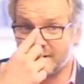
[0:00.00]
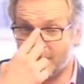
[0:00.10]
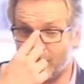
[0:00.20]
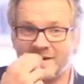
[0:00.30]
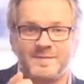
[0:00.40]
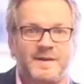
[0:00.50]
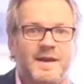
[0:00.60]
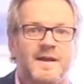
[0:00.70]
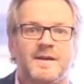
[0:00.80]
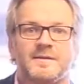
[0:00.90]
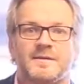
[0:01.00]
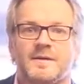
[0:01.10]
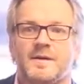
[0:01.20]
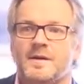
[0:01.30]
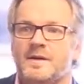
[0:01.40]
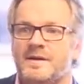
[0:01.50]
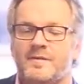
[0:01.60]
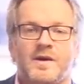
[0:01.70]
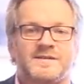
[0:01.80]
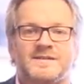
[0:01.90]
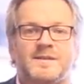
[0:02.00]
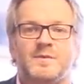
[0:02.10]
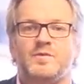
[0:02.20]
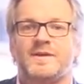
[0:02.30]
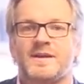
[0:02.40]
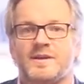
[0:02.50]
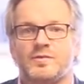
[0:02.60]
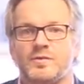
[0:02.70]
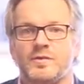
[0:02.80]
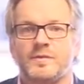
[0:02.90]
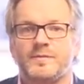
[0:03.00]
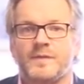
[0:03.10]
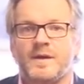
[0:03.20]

d'avoir l'esprit alerte, d'avoir un système immunitaire qui tourne,